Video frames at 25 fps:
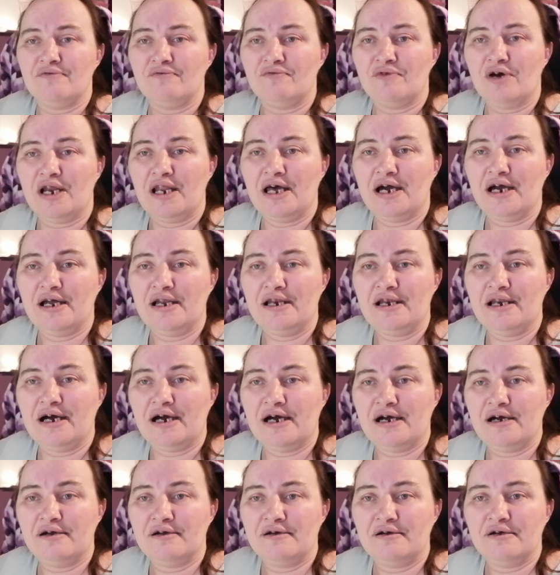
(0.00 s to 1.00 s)
voilà,
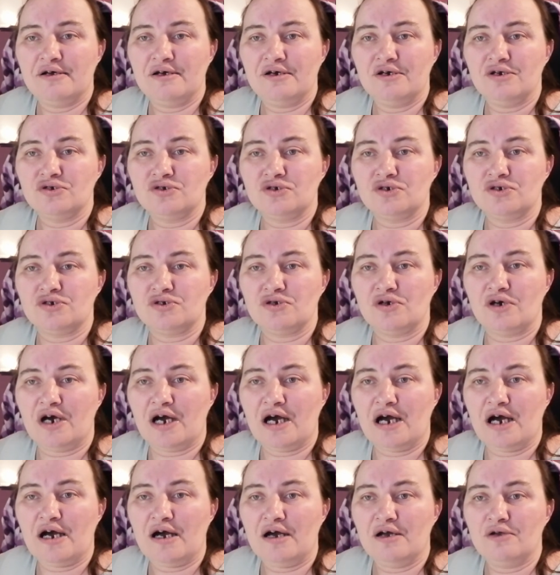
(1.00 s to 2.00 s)
là, ce
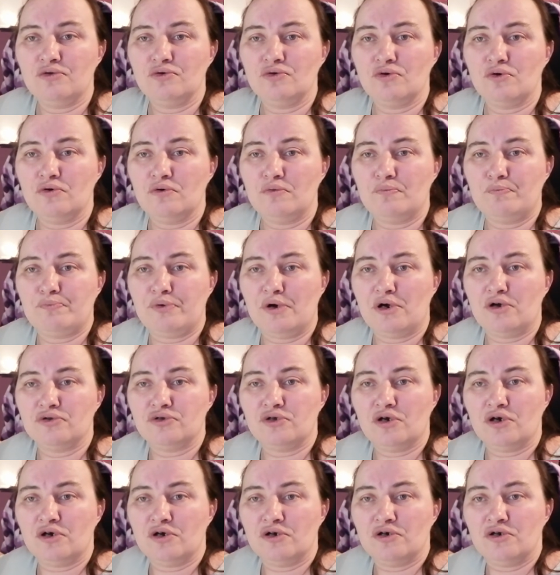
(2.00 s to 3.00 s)
sera donc
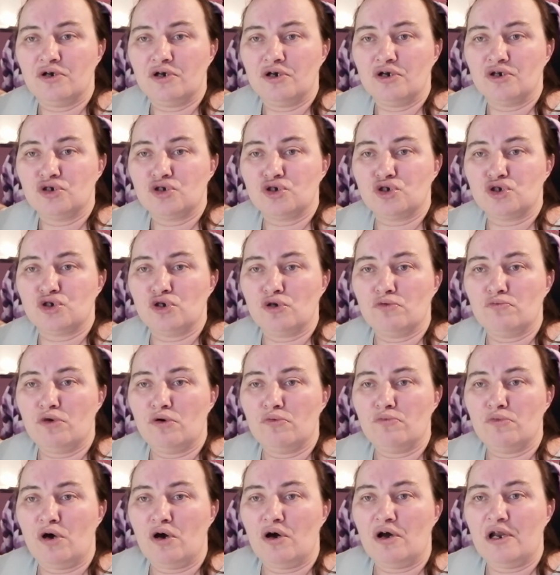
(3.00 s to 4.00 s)
pendant ce
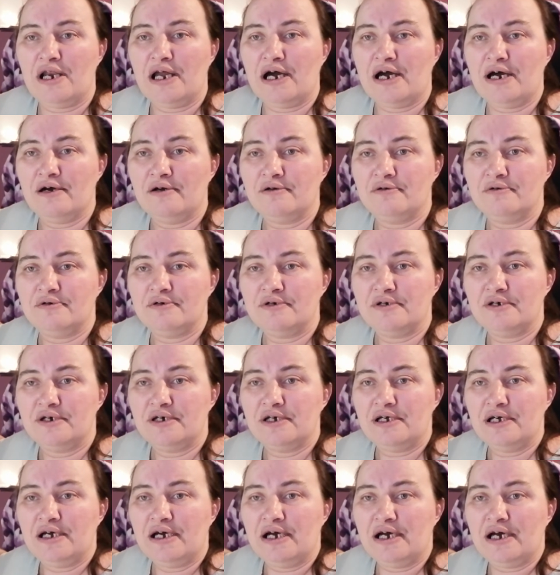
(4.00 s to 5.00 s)
moment-là.
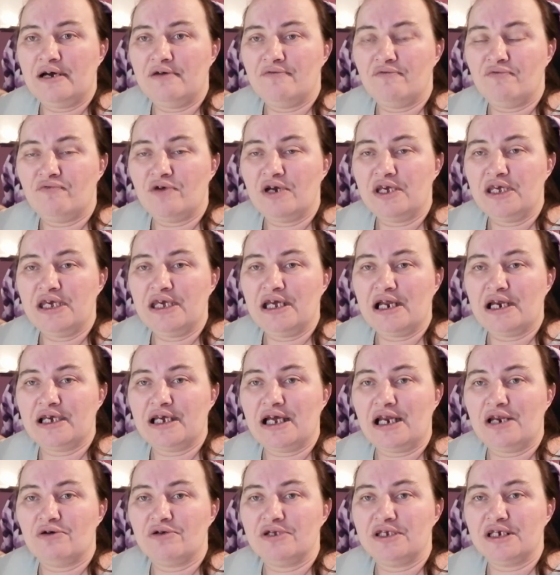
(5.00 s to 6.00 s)
Hein, vous voyez, il y a le
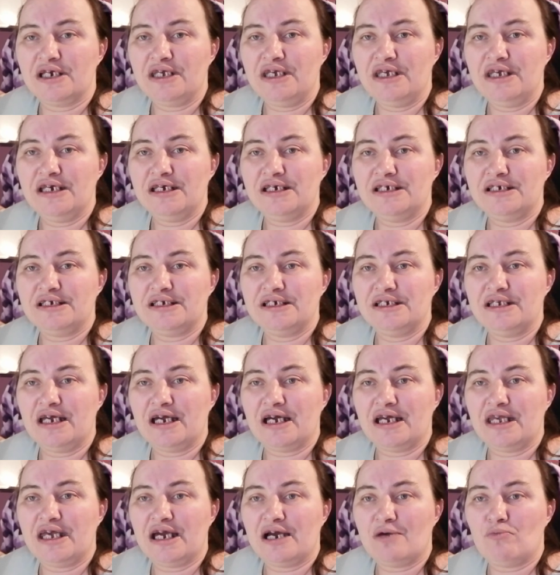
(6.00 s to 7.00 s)
calendrier ici
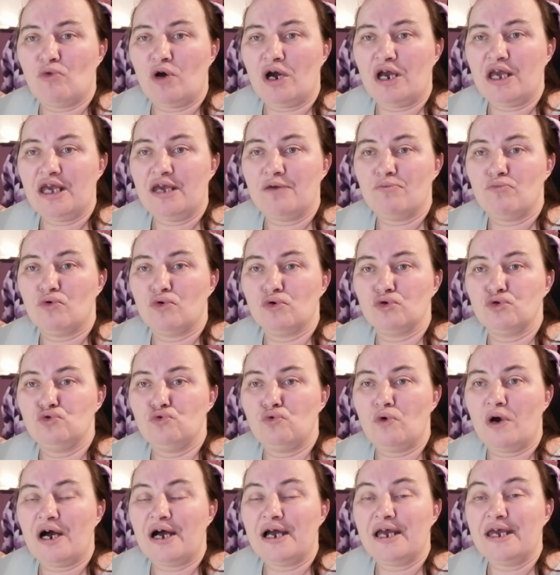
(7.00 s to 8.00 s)
derrière moi et mon
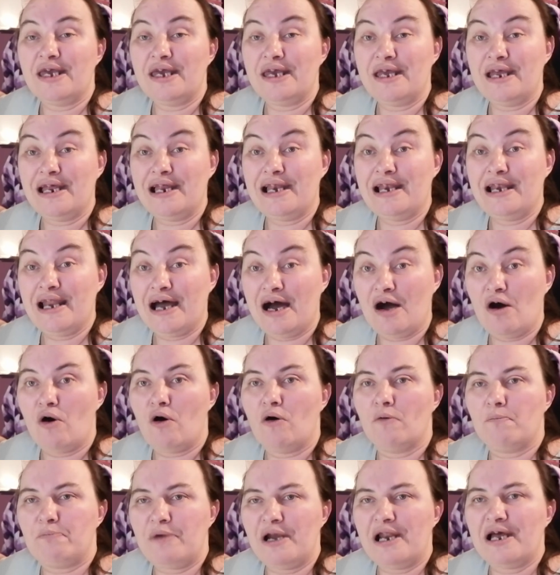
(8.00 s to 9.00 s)
doigt est là
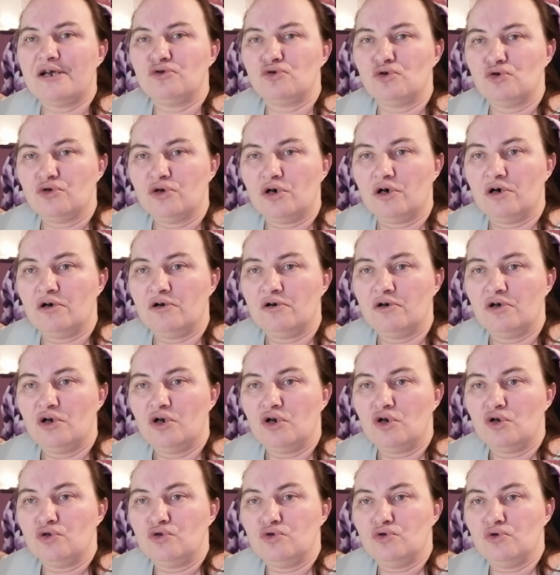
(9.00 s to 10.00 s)
en plein dedans.
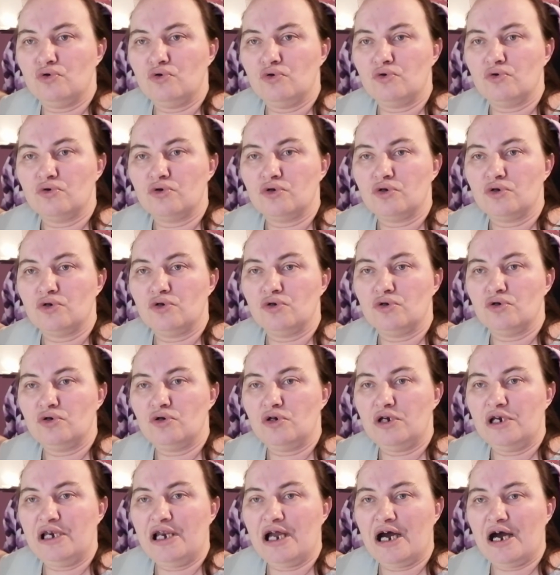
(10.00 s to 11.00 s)
Donc
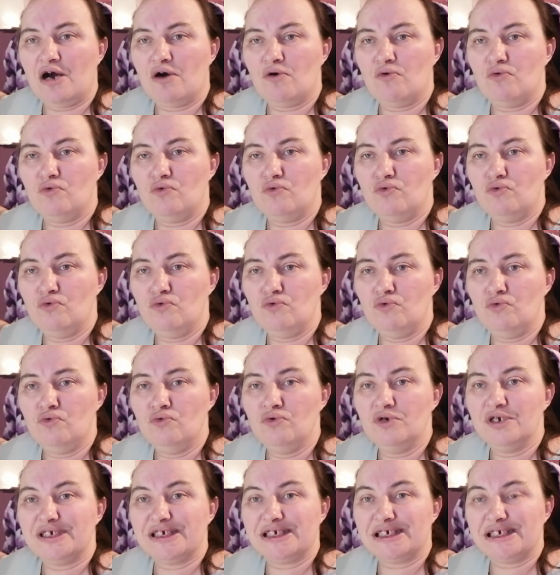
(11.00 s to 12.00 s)
là
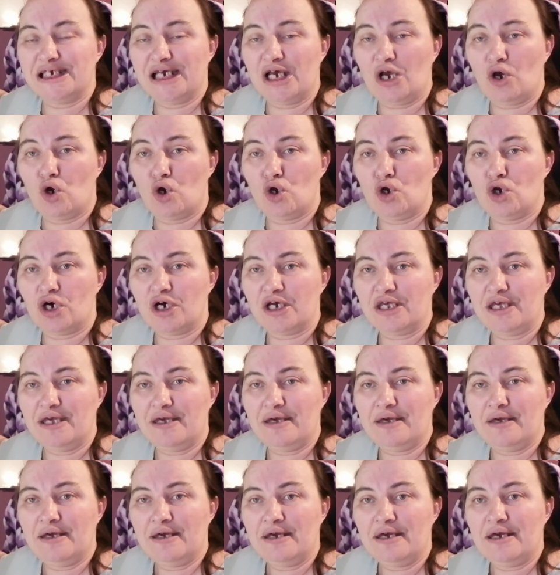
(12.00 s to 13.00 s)
où c'est
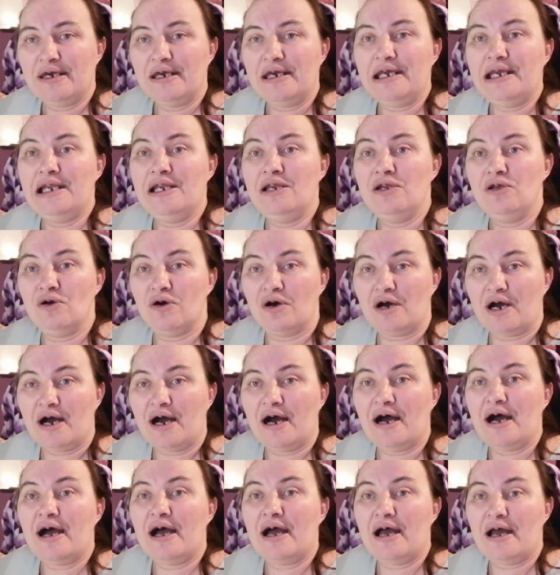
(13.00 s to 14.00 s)
colorié, il y
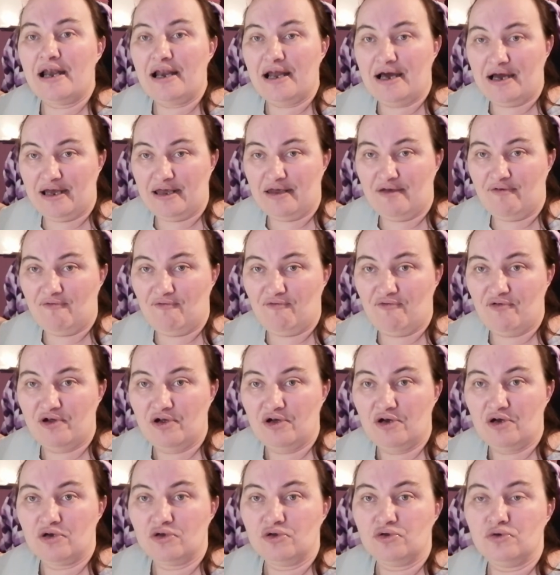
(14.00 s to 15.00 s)
aura un live.
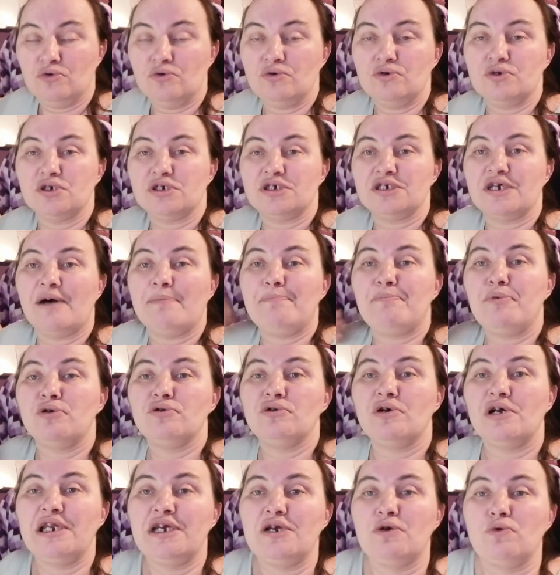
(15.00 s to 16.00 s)
Donc ce sera
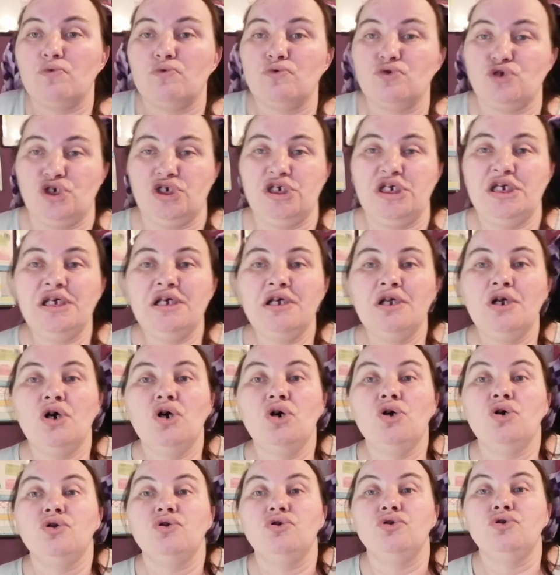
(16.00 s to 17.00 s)
pendant les congés
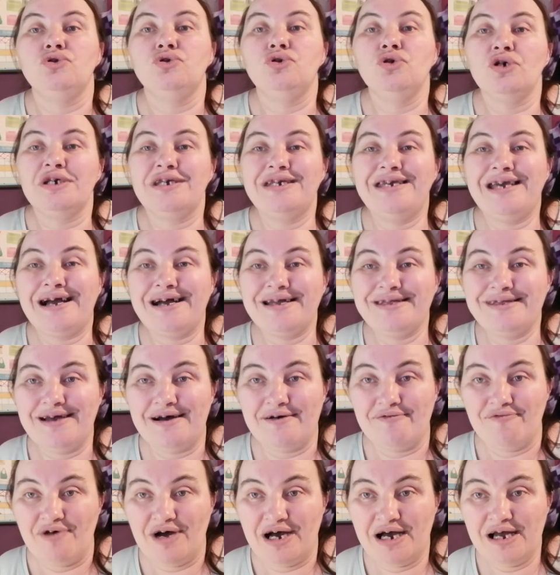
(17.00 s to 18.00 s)
de
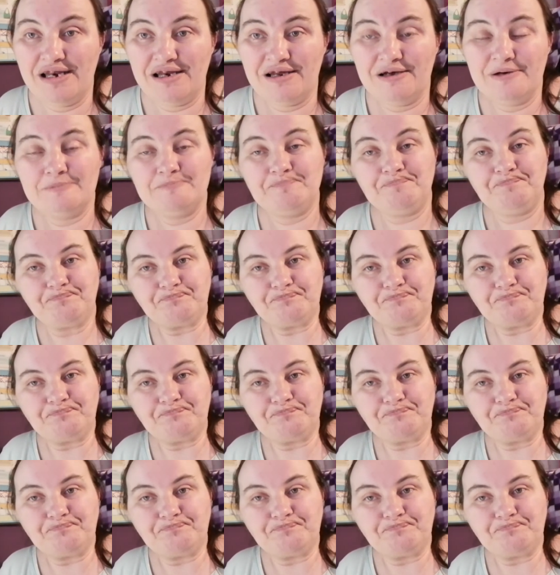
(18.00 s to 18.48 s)
carnaval.